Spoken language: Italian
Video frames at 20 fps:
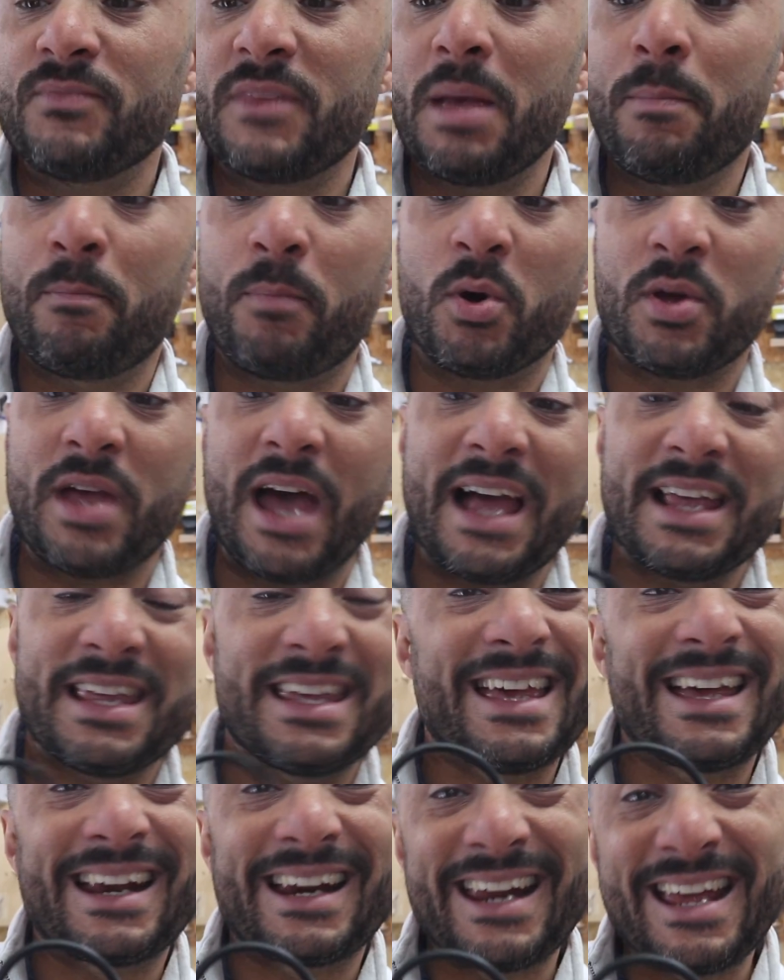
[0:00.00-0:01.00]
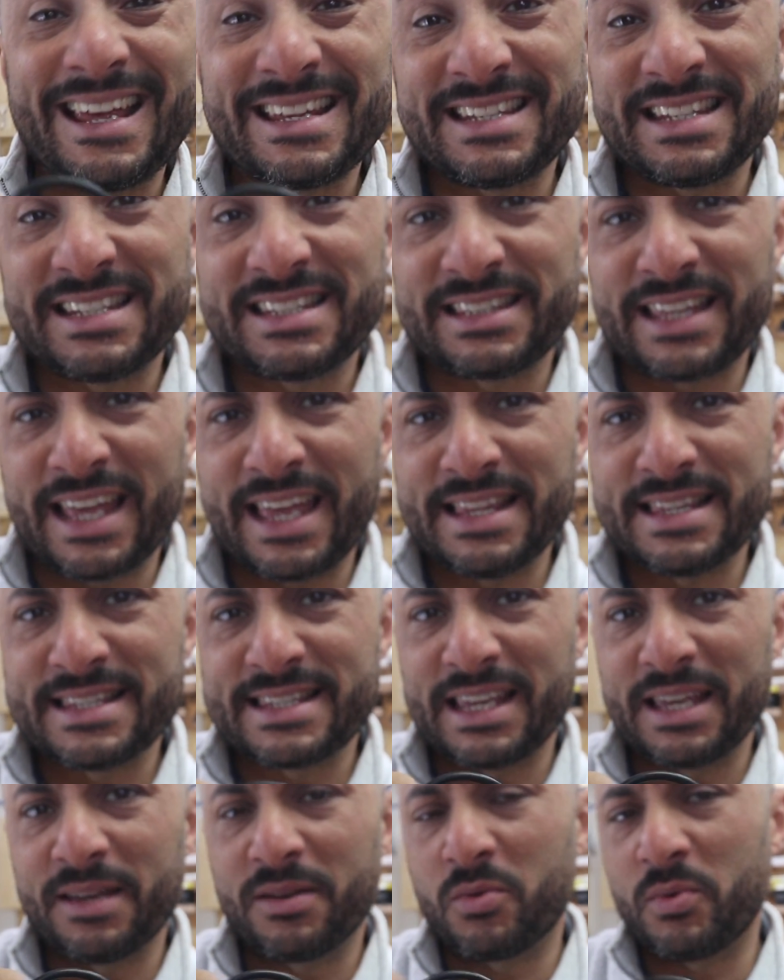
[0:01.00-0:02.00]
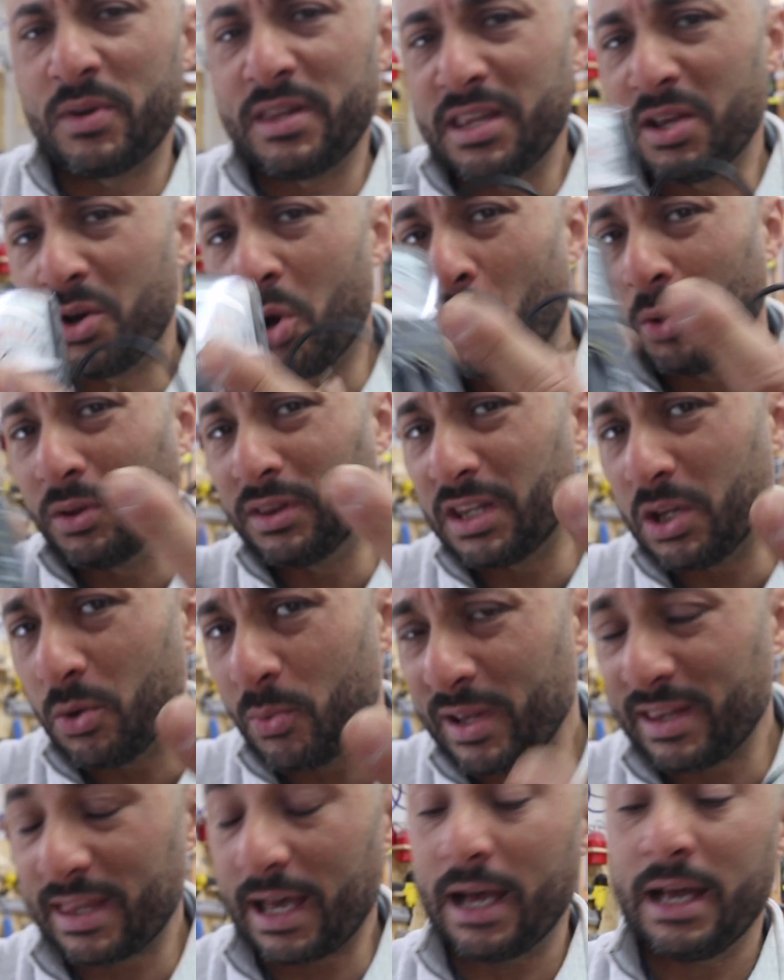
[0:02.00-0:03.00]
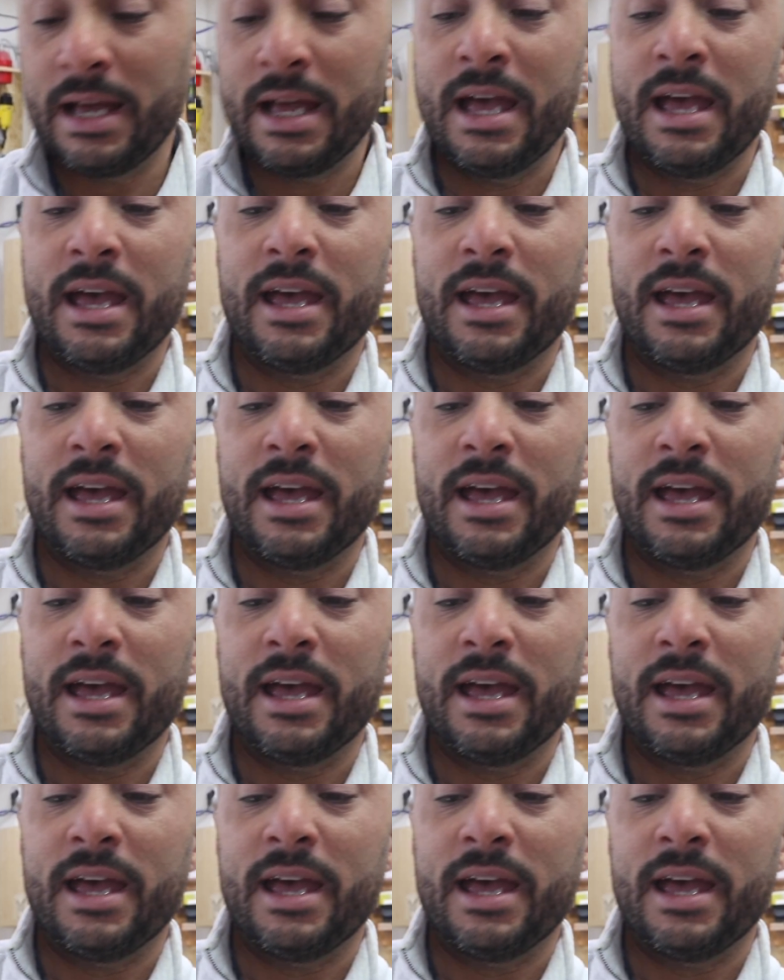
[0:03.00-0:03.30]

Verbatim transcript: e poi anche resistenze, quindi continuità